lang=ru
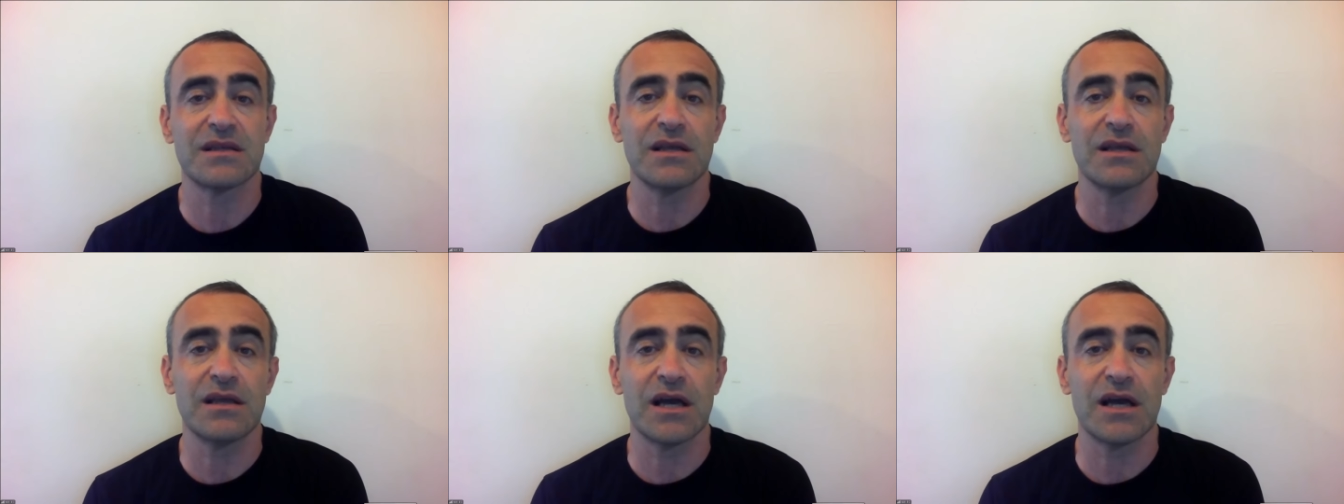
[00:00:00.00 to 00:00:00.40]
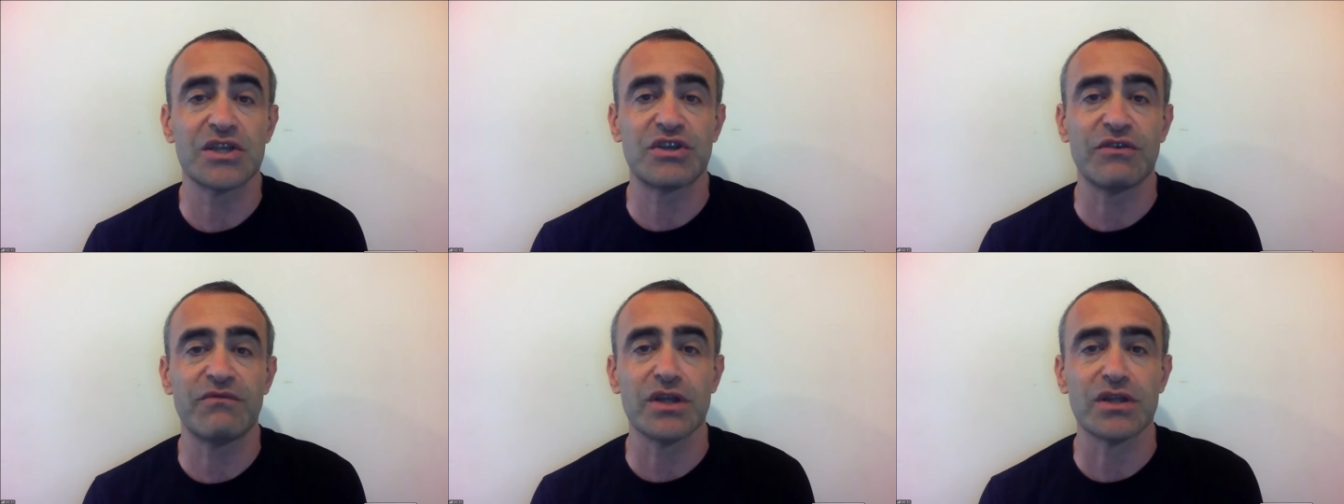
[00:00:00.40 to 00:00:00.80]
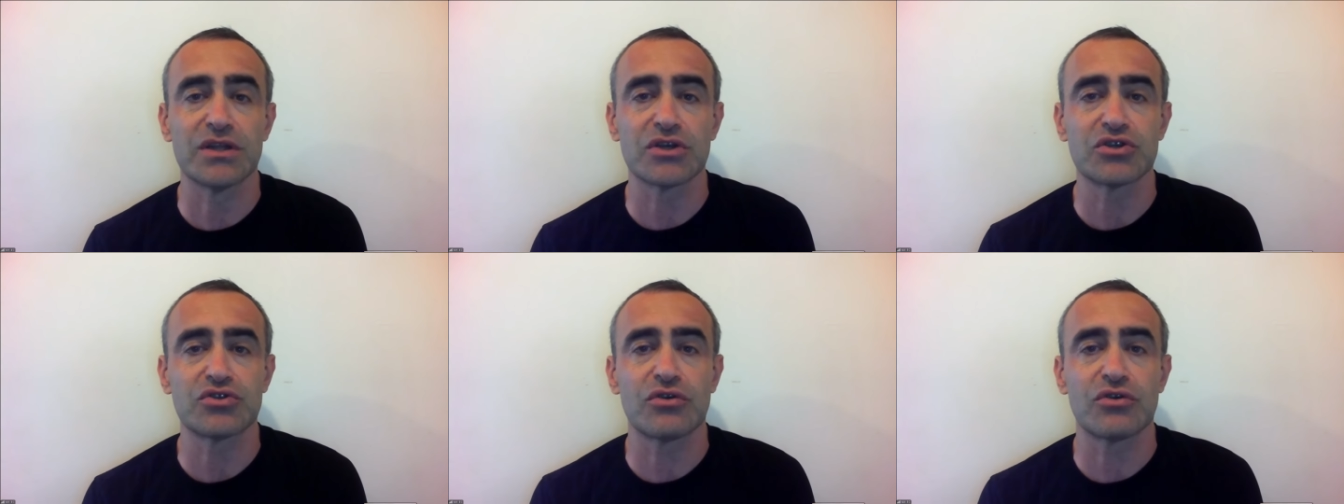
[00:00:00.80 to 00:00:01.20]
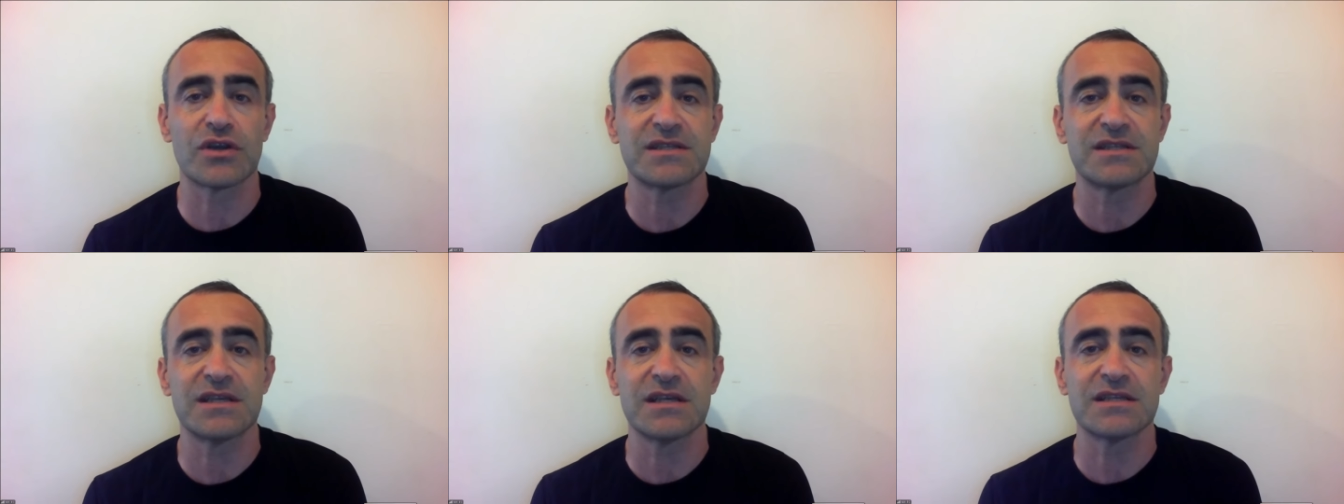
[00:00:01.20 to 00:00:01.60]
И очевидно, что
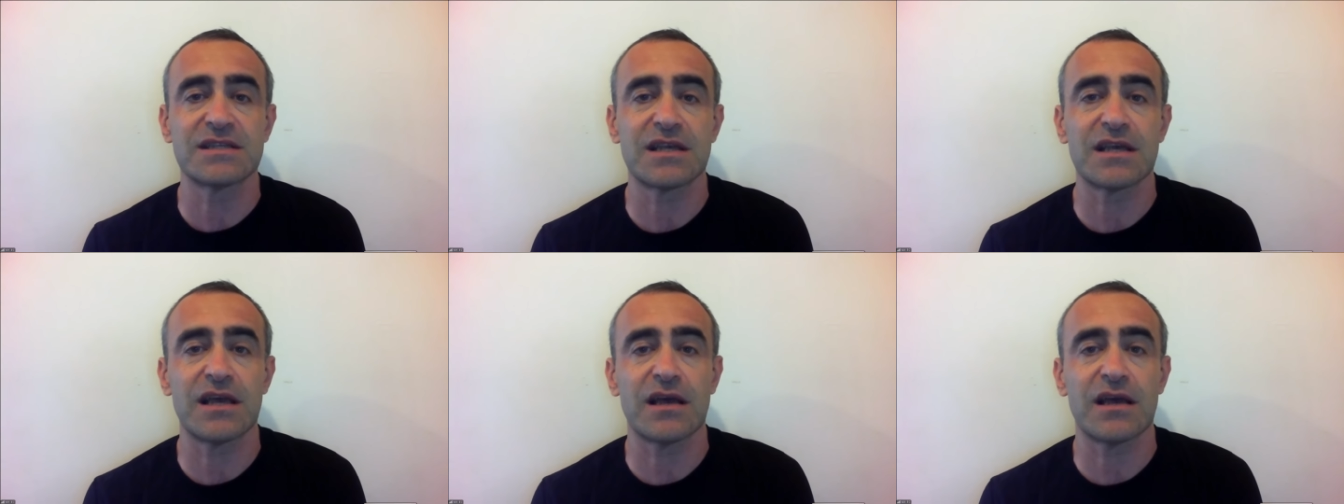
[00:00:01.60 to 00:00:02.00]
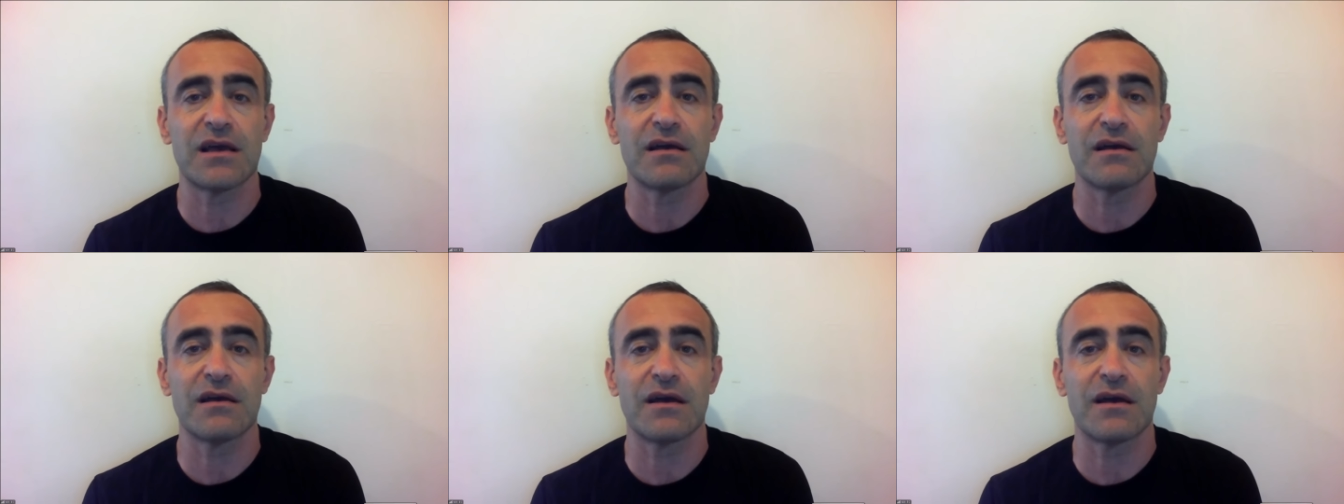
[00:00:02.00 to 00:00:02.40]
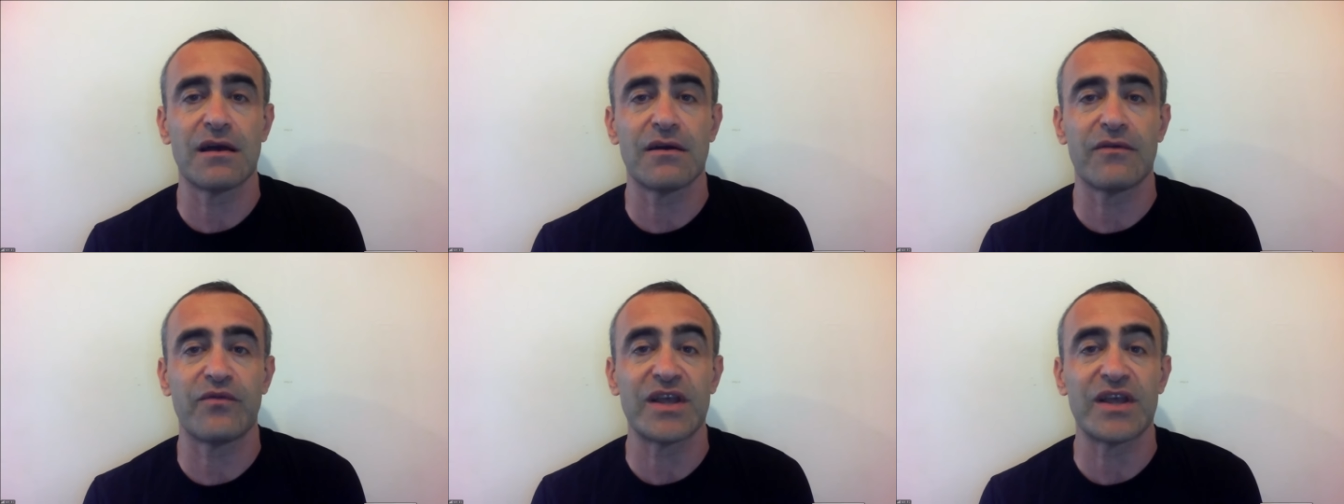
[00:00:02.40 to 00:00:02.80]
российские э,